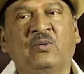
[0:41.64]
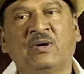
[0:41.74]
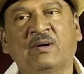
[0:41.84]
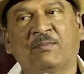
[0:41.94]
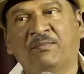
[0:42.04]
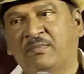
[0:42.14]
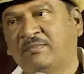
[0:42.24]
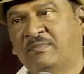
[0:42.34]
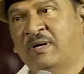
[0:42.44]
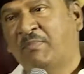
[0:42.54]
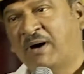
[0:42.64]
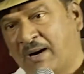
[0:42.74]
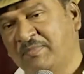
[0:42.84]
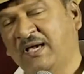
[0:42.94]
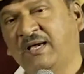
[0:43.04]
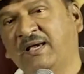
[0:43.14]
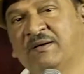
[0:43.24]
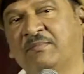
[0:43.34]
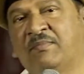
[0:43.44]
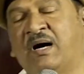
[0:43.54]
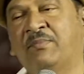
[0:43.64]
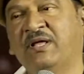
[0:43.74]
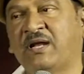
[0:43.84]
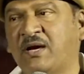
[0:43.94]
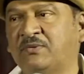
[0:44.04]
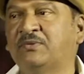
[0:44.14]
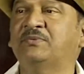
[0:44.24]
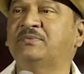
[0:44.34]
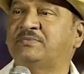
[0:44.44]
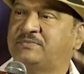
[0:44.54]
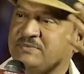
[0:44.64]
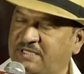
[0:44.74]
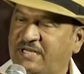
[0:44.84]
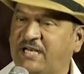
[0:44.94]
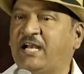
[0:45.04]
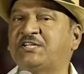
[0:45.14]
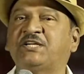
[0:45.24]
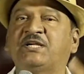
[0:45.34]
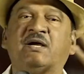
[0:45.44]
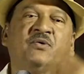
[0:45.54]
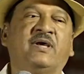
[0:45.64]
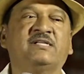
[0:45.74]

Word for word: ఒక బాబీ బాబీ నాకు రిలేషన్గా కూడా